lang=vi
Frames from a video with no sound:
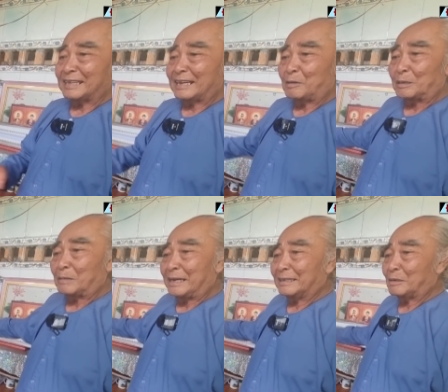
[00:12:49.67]
ta ngồi trong
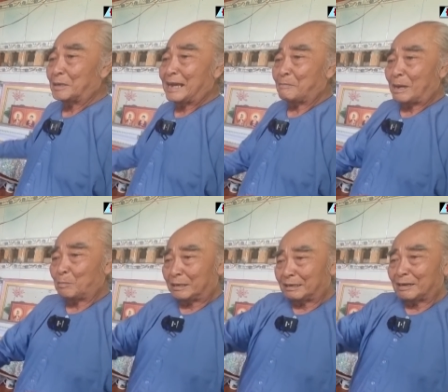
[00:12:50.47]
này hay ta ngồi ra mà
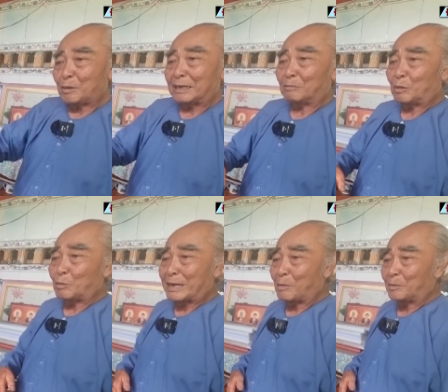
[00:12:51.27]
ông ờ, đó là ông
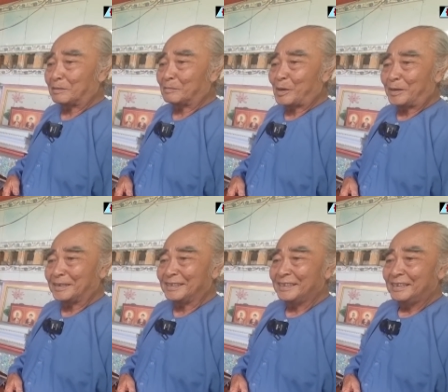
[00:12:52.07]
ngồi đầu còn hỏi
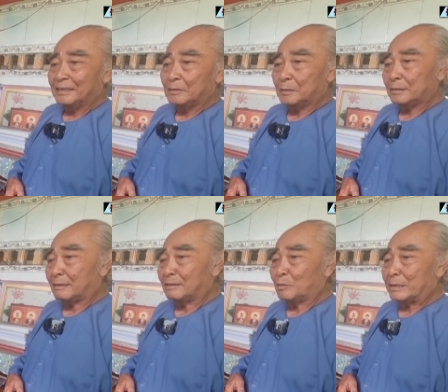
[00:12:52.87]
nữa tôi nói
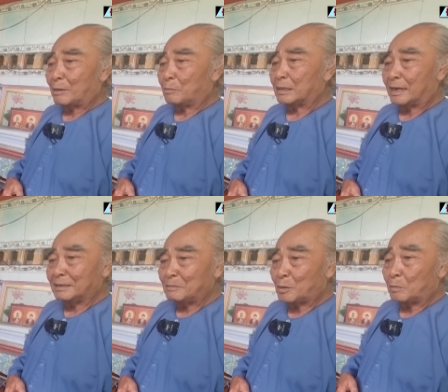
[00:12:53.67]
trời ngồi đầu mắc
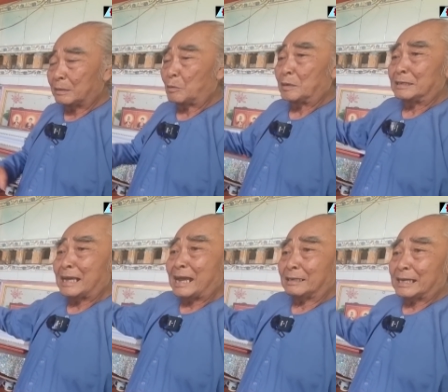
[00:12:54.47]
cỡ thế mồm mà ngồi đợi
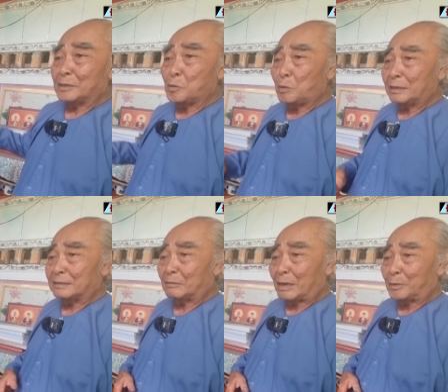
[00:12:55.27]
xa xa vua quá
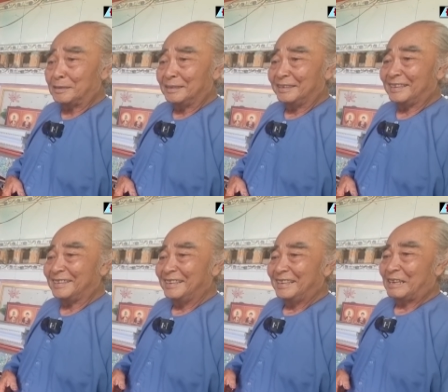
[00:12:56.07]
xong ngồi yeah.
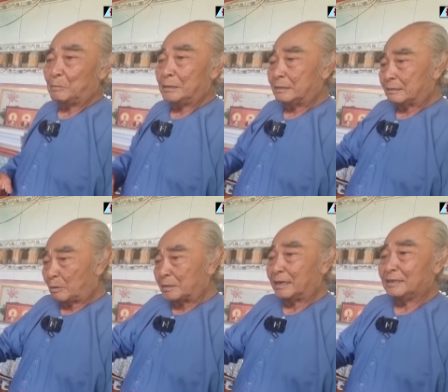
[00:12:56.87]
Dạ. cái ông nói
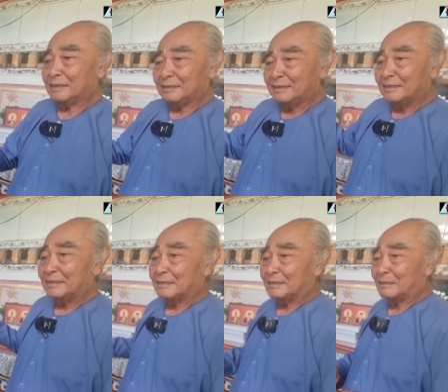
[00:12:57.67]
ngồi vậy chứ
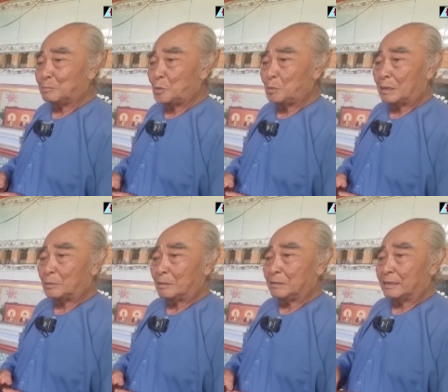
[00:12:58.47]
ờ, ông vua
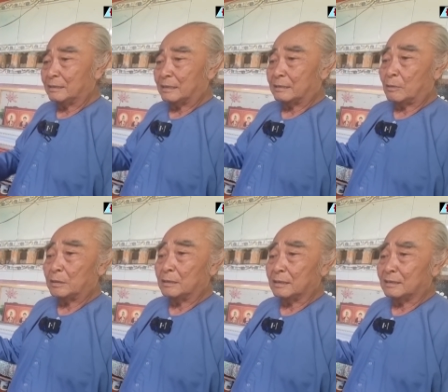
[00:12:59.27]
ngồi trống nè
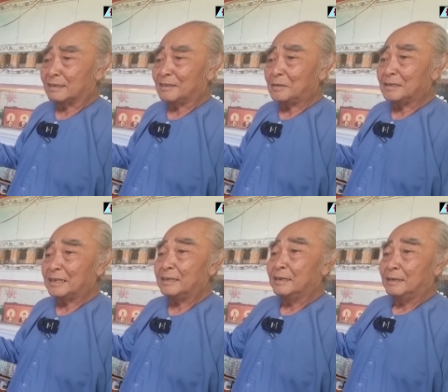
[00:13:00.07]
thôi đừng ờ, đừng nói nữa
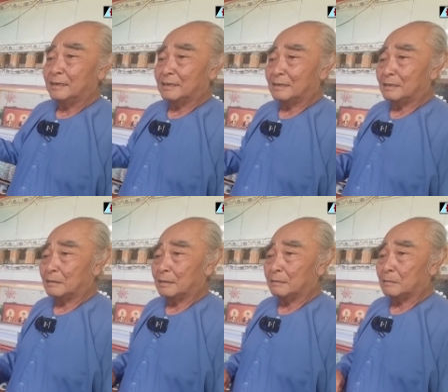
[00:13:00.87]
đi
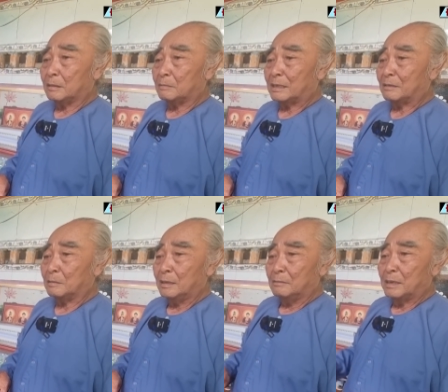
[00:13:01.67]
à, mà
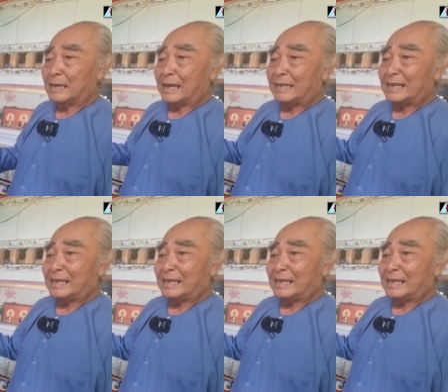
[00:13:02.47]
bệ hạ